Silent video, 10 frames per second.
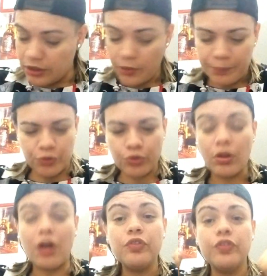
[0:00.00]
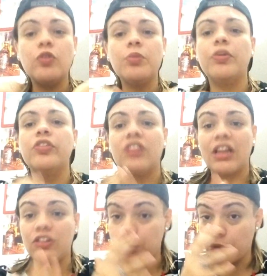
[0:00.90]
e o pessoal ficou
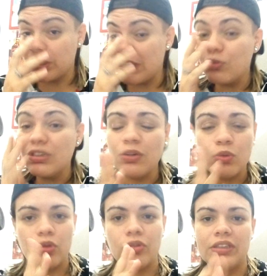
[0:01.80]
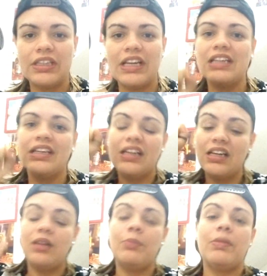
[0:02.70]
possesso porque eu não coloquei,
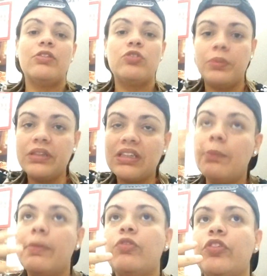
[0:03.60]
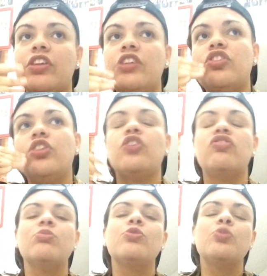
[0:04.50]
mas eu expliquei para vocês que
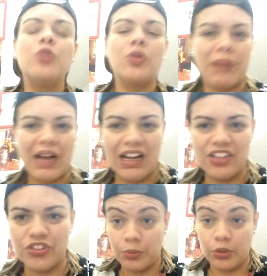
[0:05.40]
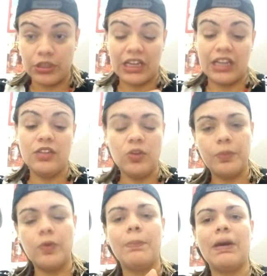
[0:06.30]
nós vamos por partes, porque é indo
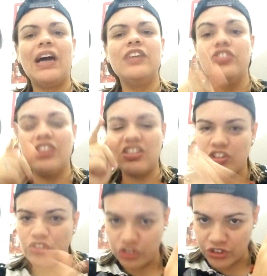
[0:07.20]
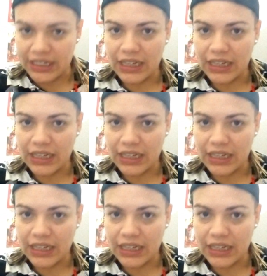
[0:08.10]
por partes que a gente chega